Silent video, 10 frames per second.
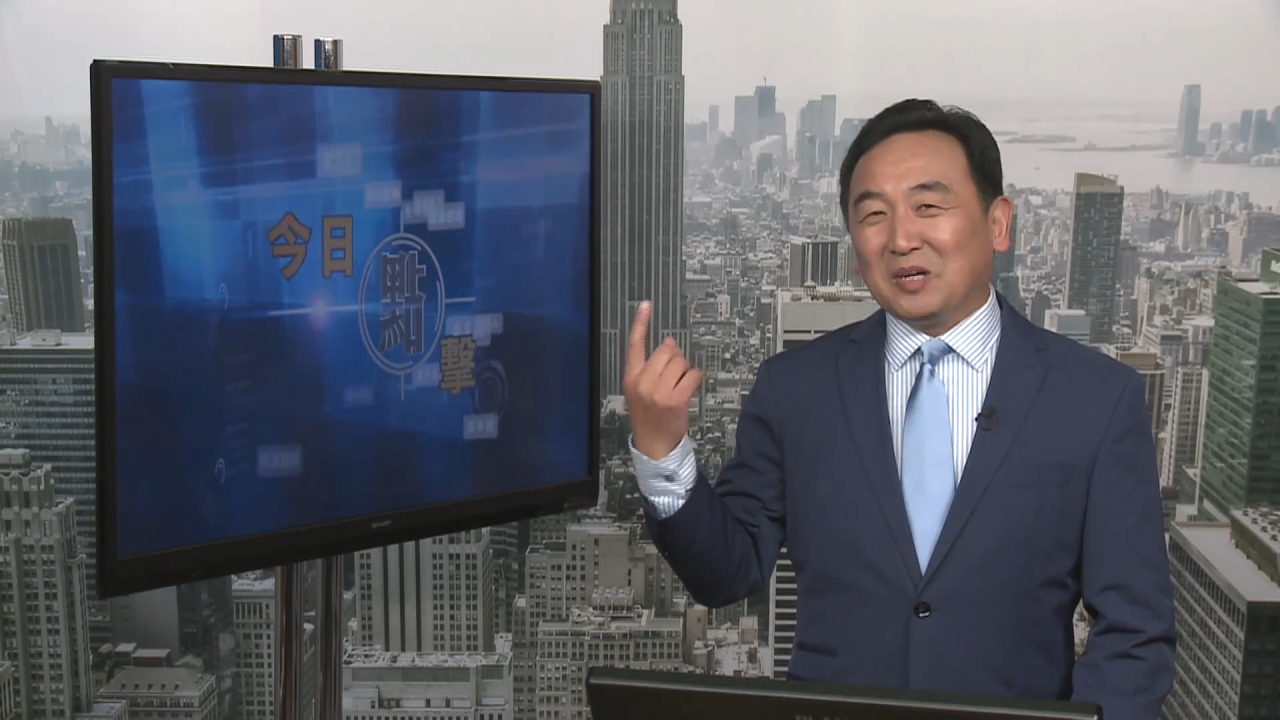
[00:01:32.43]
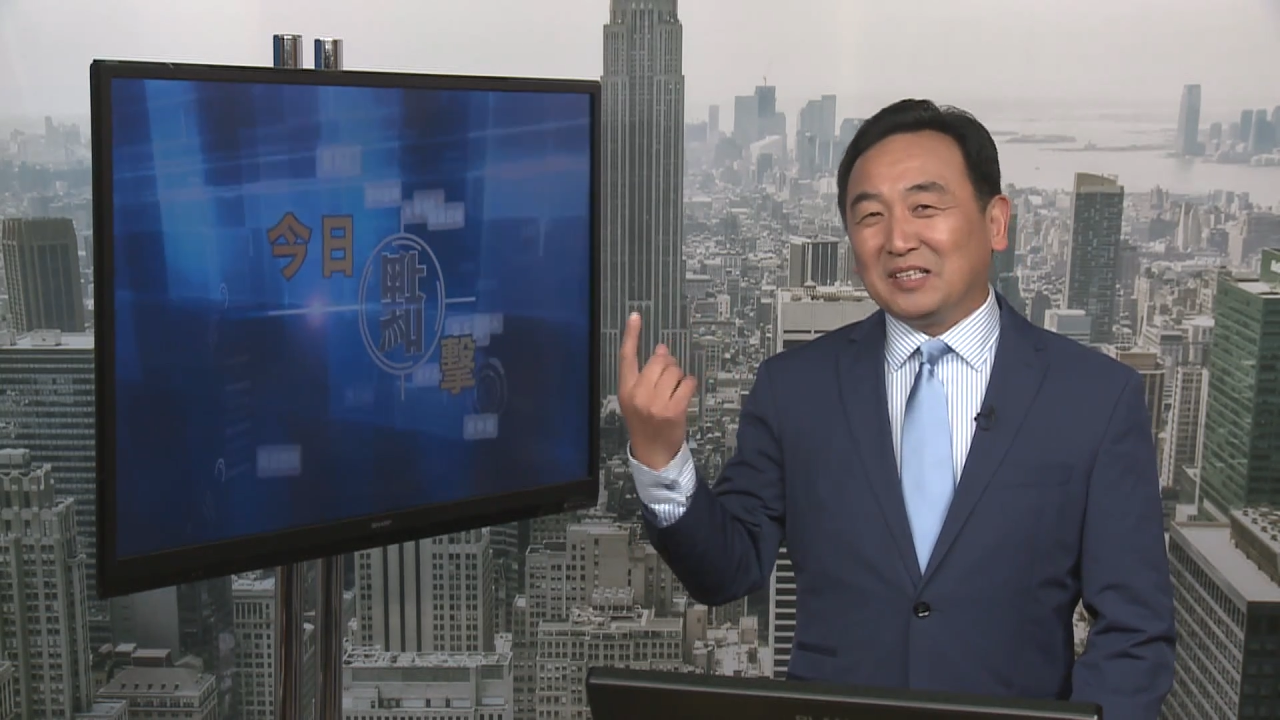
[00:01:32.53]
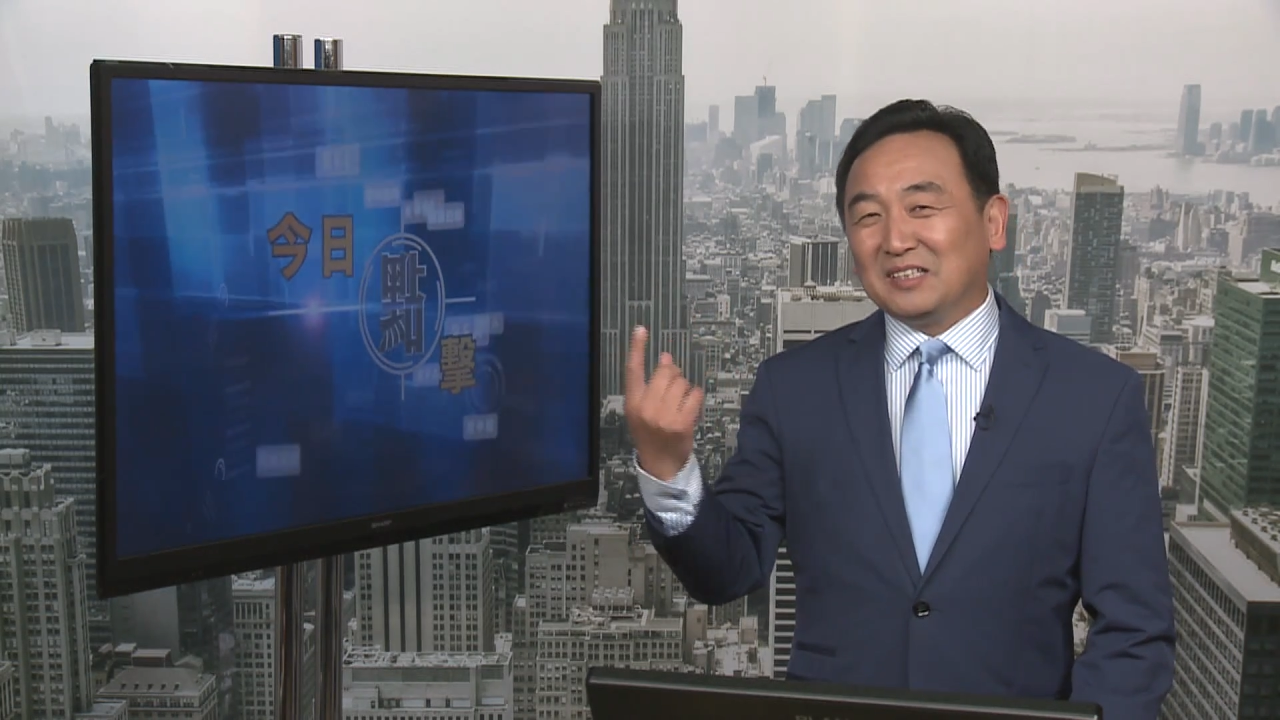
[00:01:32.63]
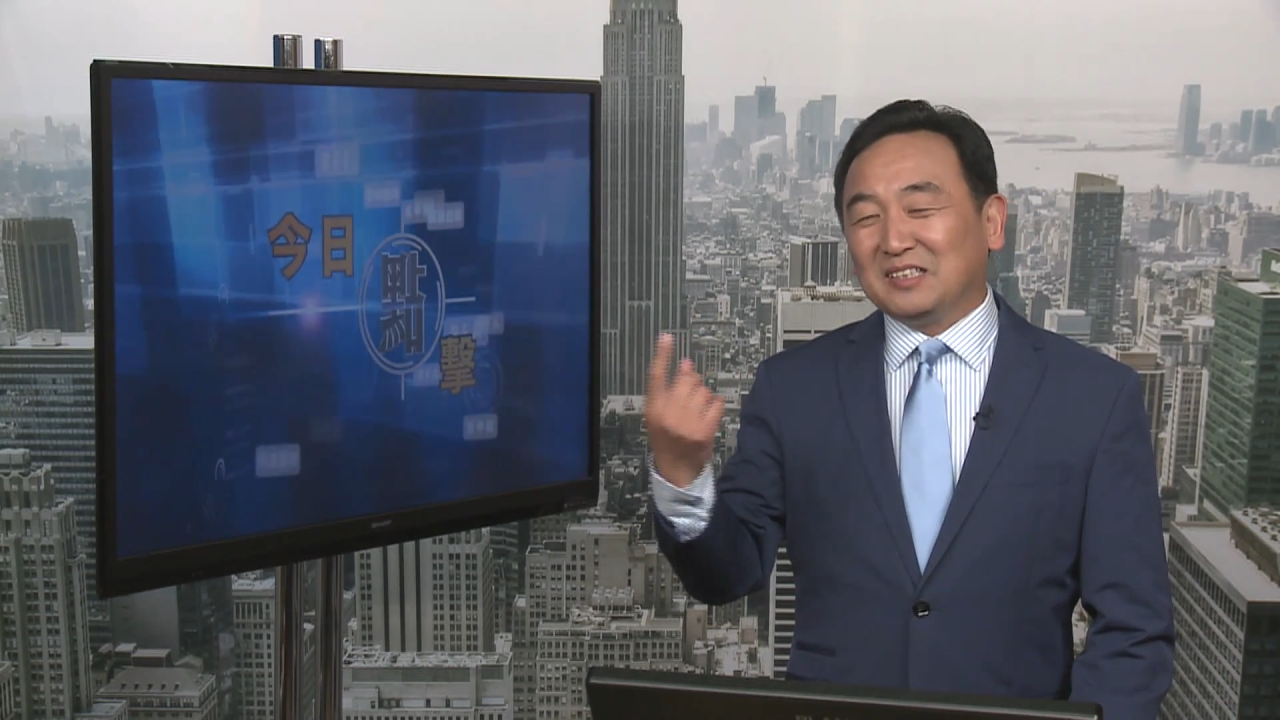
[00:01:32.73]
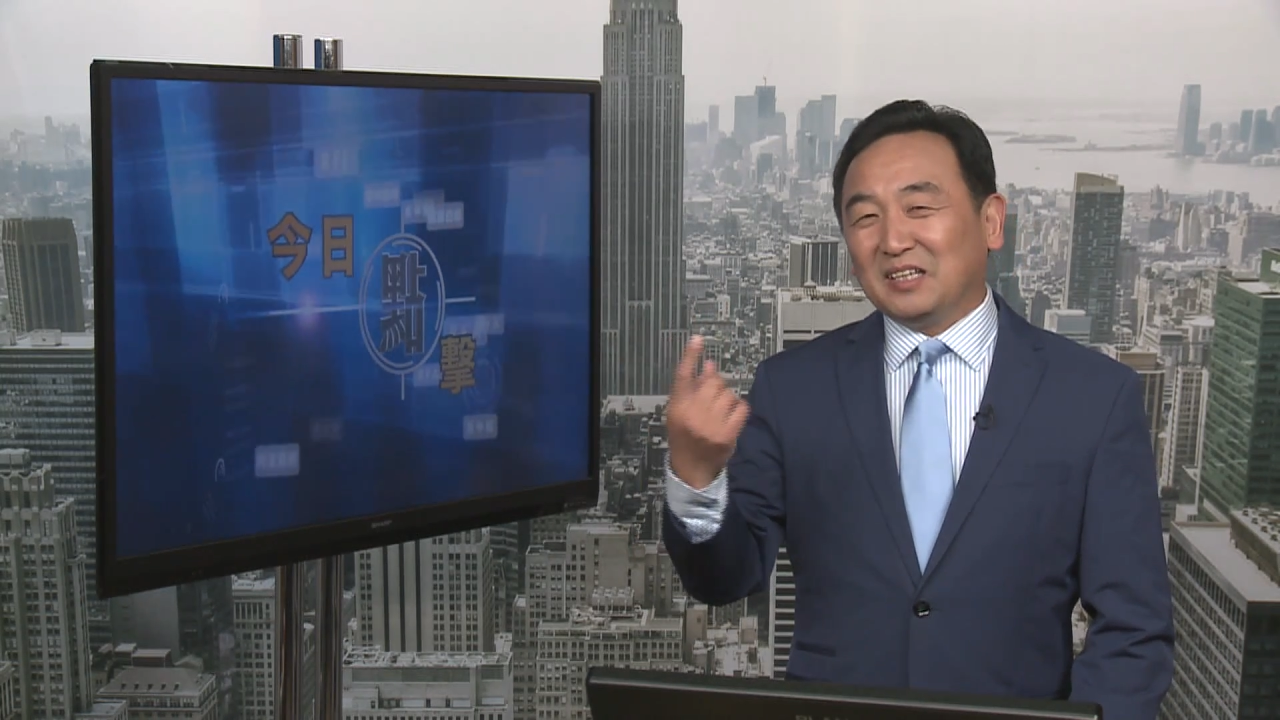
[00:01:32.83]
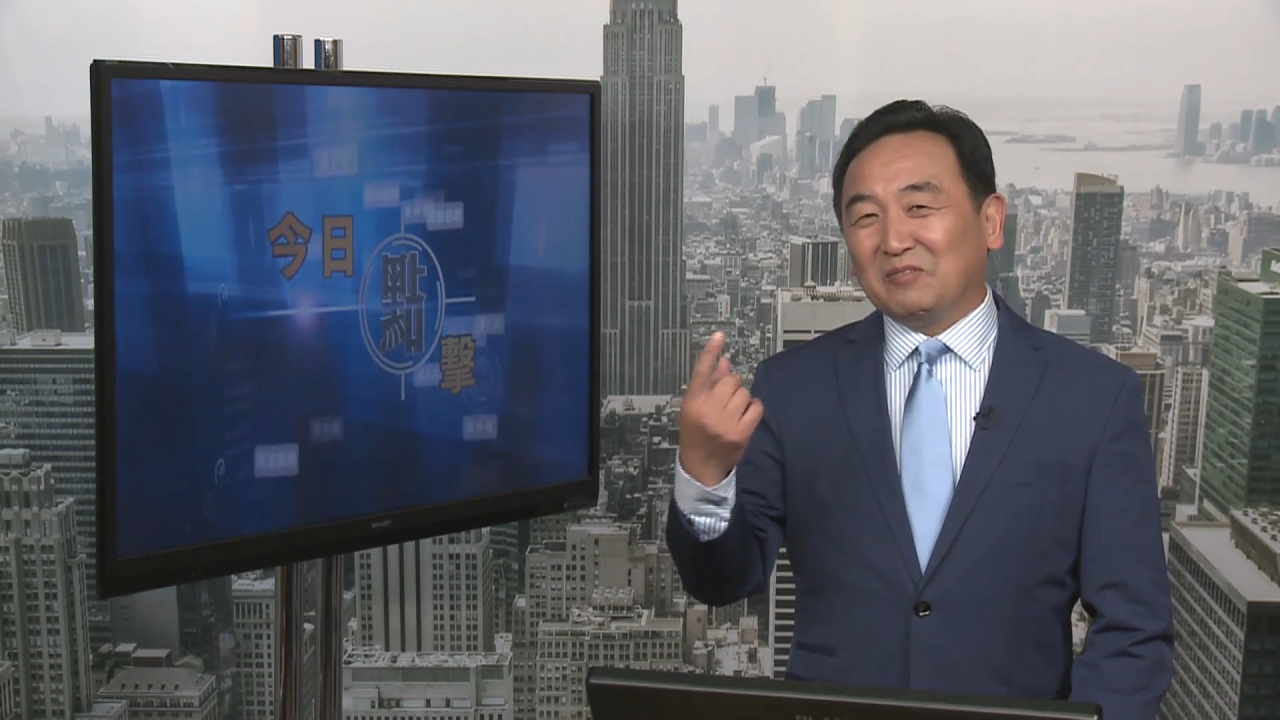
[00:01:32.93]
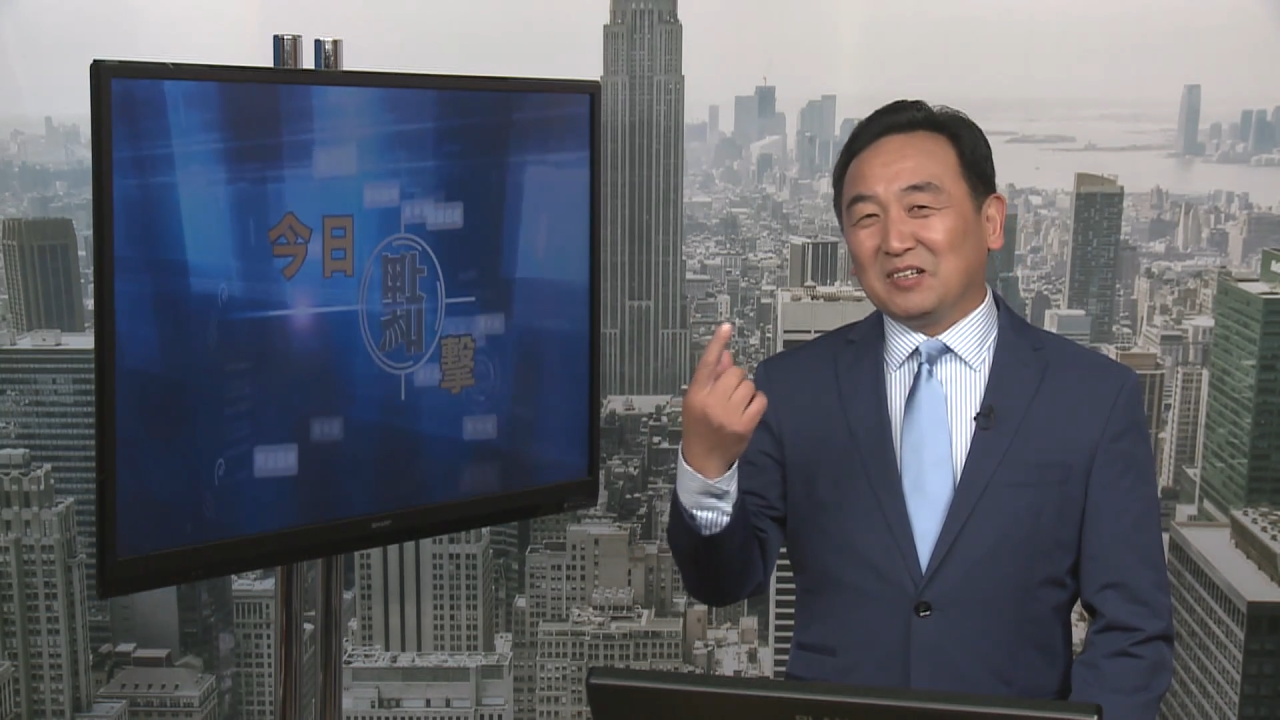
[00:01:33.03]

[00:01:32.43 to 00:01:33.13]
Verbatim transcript: 来那地